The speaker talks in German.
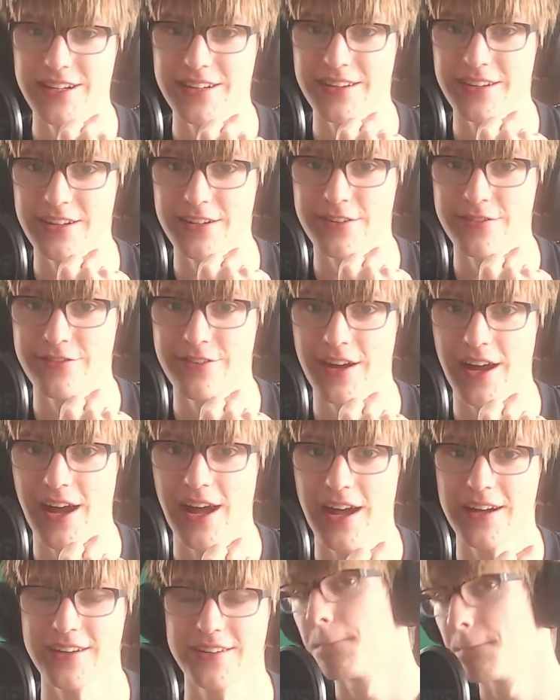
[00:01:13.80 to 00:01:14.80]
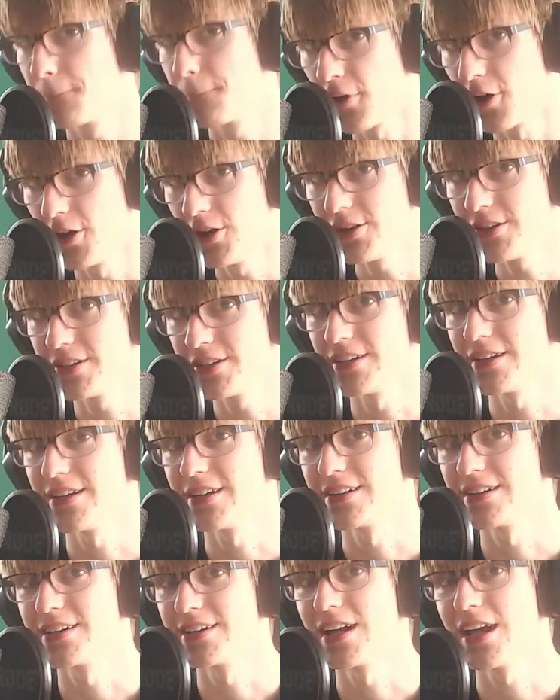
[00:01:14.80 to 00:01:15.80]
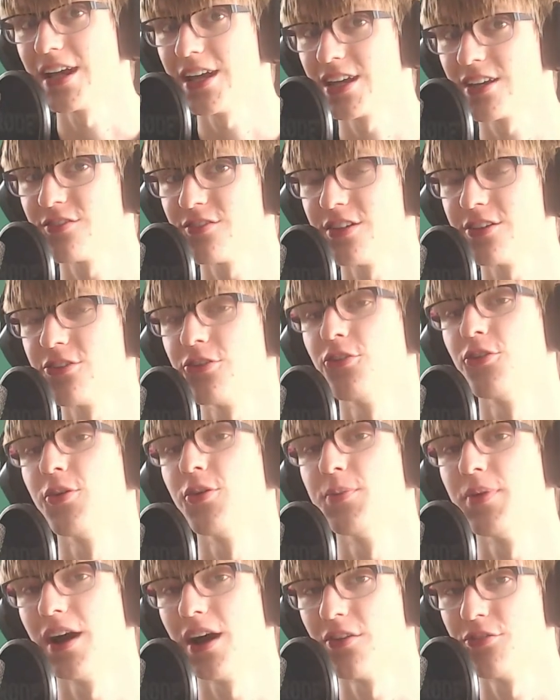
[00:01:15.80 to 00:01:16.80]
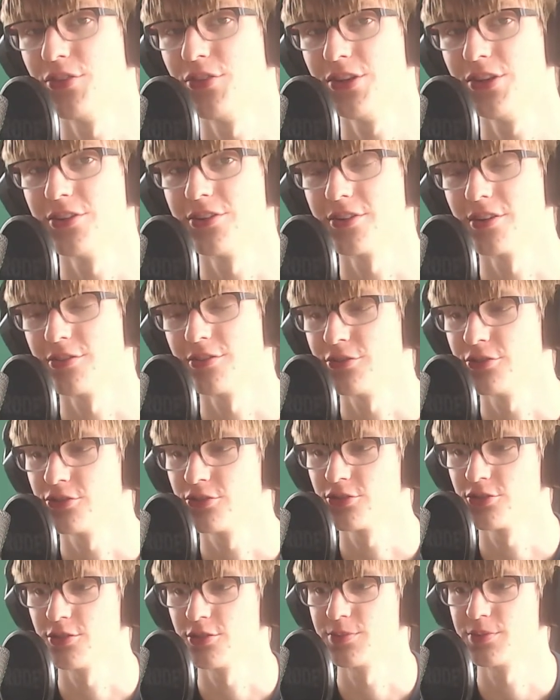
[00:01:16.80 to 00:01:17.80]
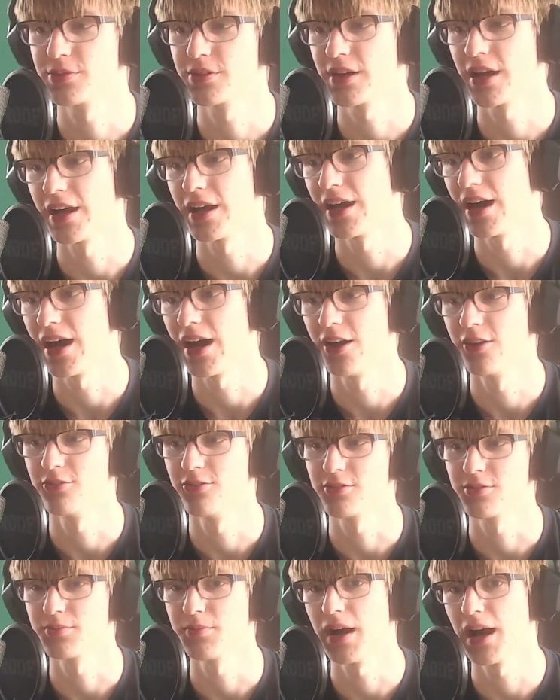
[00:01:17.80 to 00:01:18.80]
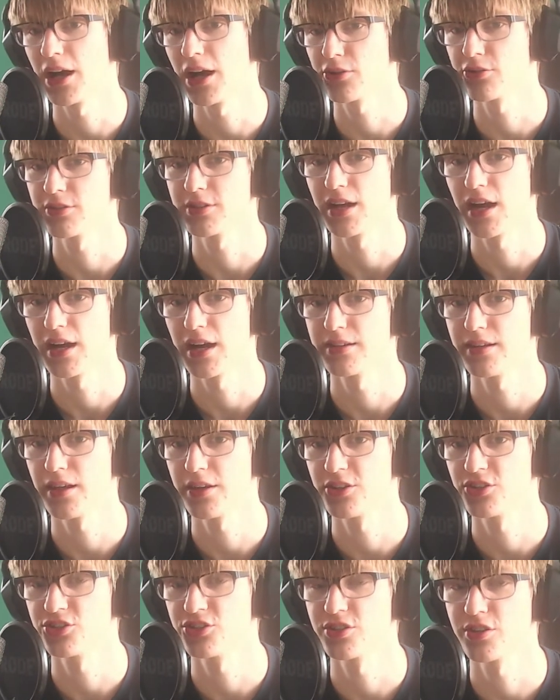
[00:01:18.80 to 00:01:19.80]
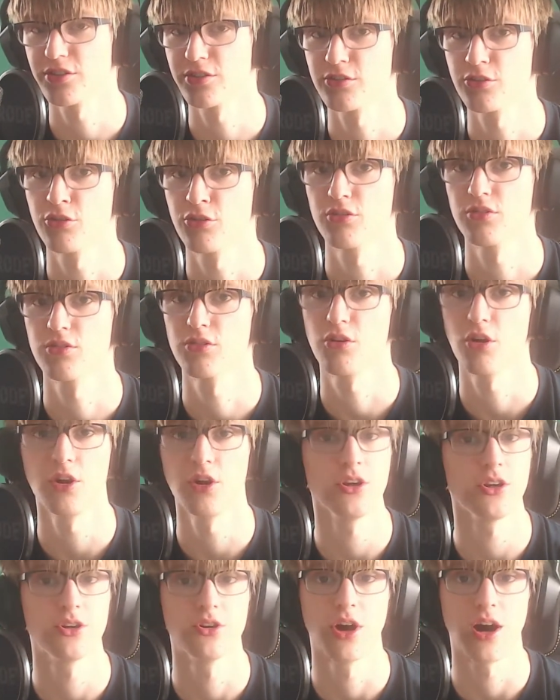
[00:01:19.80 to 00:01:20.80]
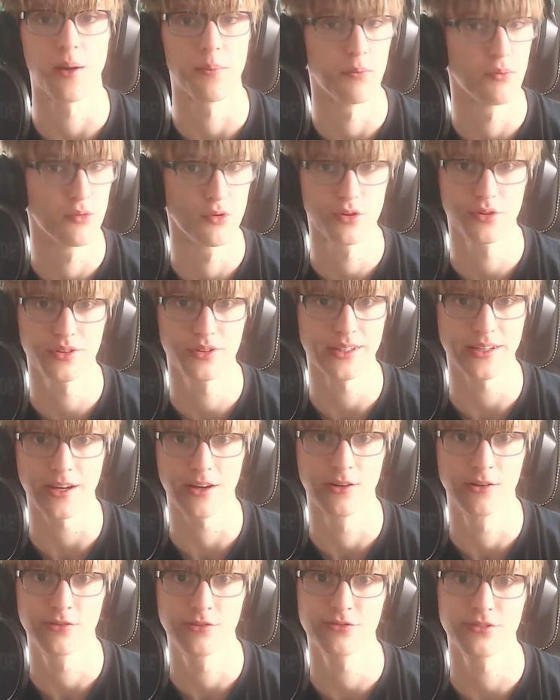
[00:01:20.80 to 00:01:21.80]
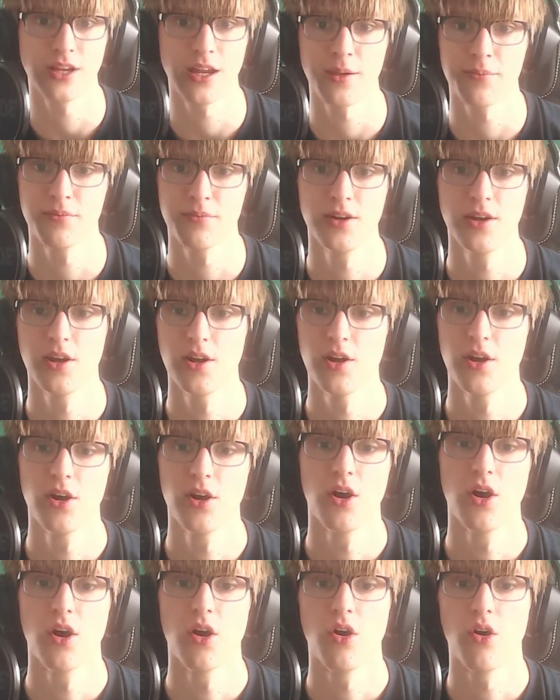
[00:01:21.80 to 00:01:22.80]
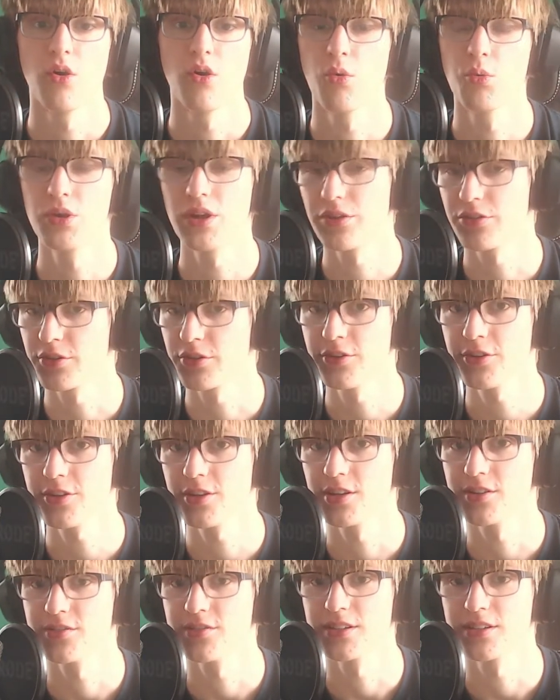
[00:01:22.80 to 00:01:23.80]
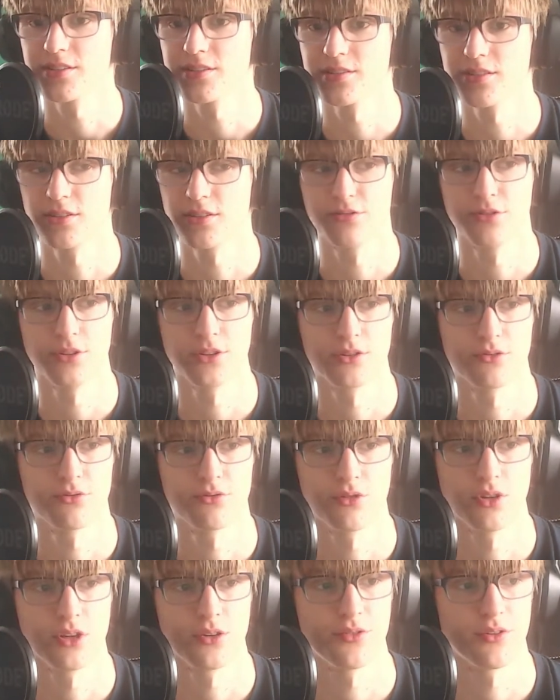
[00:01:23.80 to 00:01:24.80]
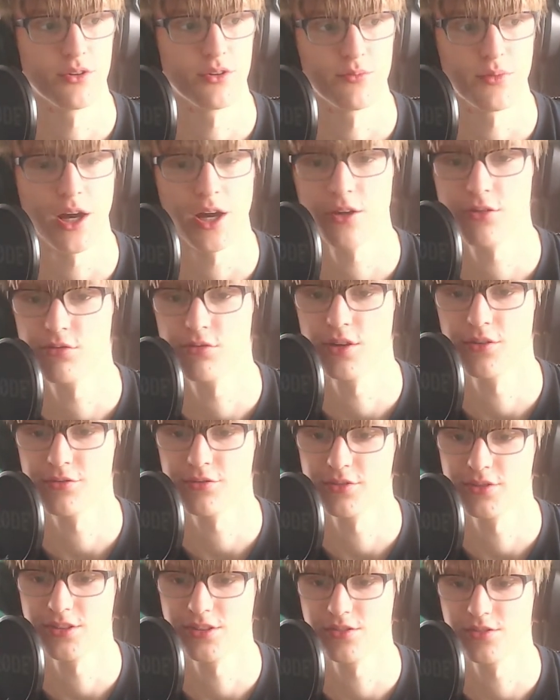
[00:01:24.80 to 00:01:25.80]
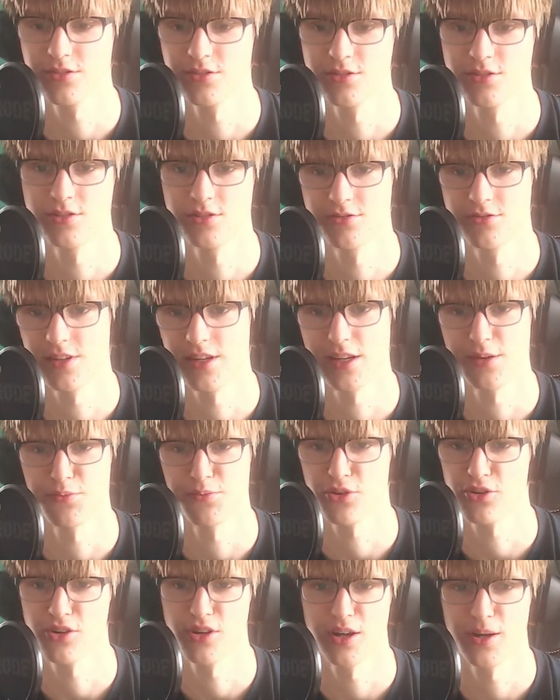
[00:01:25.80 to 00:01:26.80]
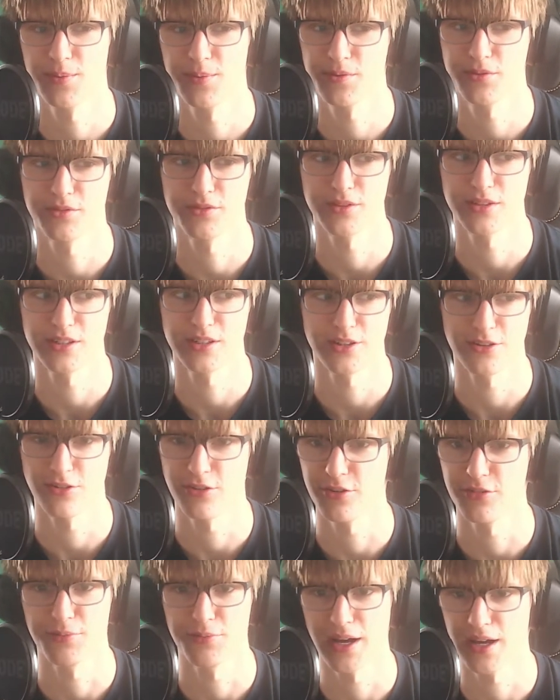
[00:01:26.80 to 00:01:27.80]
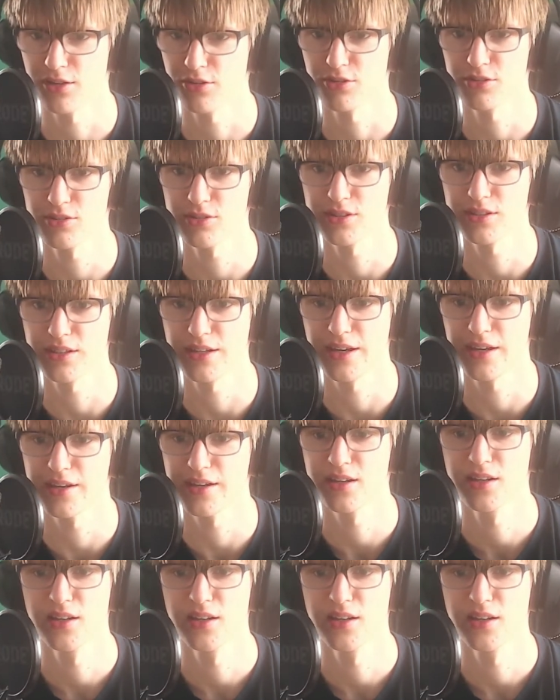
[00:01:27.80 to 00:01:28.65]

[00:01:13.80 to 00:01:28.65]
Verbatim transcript: sich die Frage, bräuchtet ihr irgendwie so ein paar Videos auf YouTube, keine Ahnung, Mario Kart technisches, könnte ich noch am Montag aufnehmen oder sonst noch was. Ich finde vielleicht noch Minecraft oder so, wenn ihr Bock habt oder noch ein paar Rocket League.